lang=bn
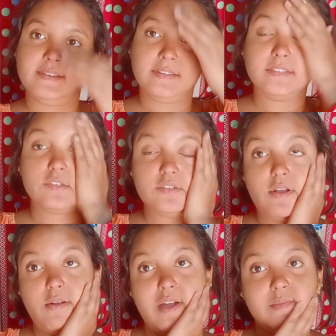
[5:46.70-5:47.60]
তো
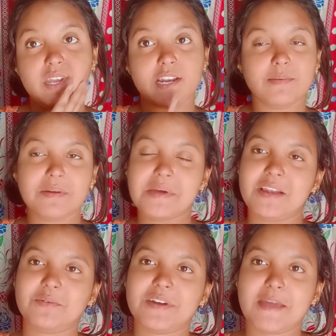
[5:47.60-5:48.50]
চলো আমি ক্রিমটা
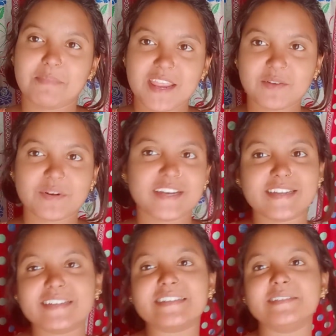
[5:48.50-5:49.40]
ভালো করে অ্যাপ্লাই করে
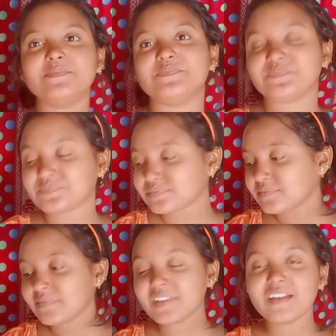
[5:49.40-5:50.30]
নিয়েছি
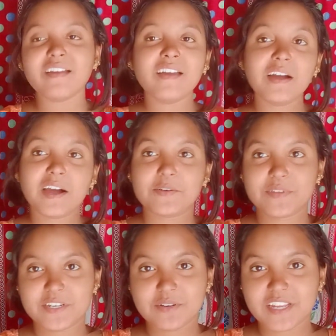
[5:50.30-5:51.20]
আর
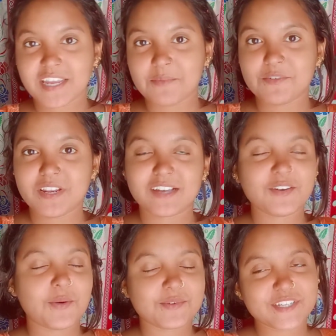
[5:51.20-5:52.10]
ভিডিওটি কেমন লাগলো
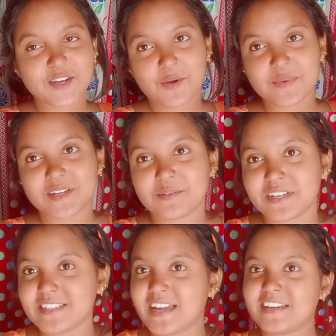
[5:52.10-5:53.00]
অবশ্যই কমেন্ট করে
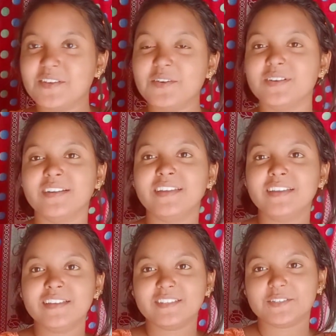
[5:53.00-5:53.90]
জানিও
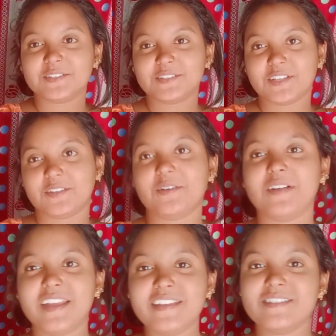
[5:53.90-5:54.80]
তো
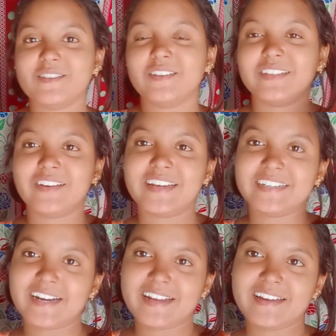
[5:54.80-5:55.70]
ততক্ষণে চলো তাহলে
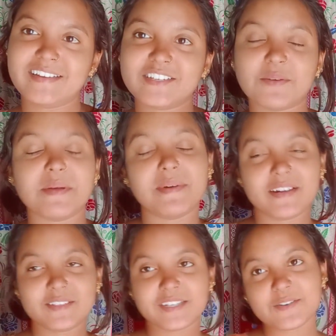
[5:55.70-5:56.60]
টাটা সবাই
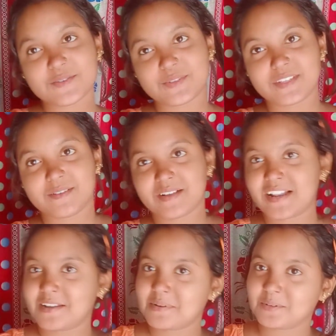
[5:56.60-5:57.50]
ভালো থেকো সুস্থ থেকো
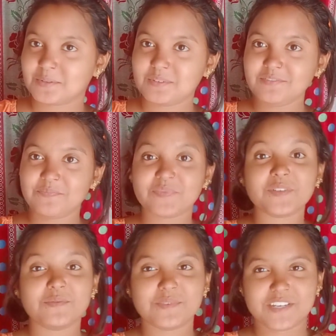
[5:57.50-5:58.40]
কালকে আবার নতুন
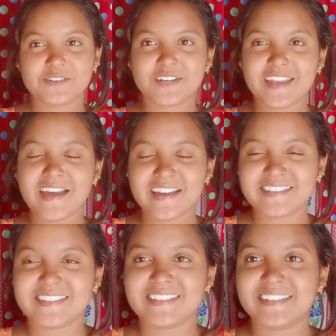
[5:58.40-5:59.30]
ভিডিও নিয়ে আসছি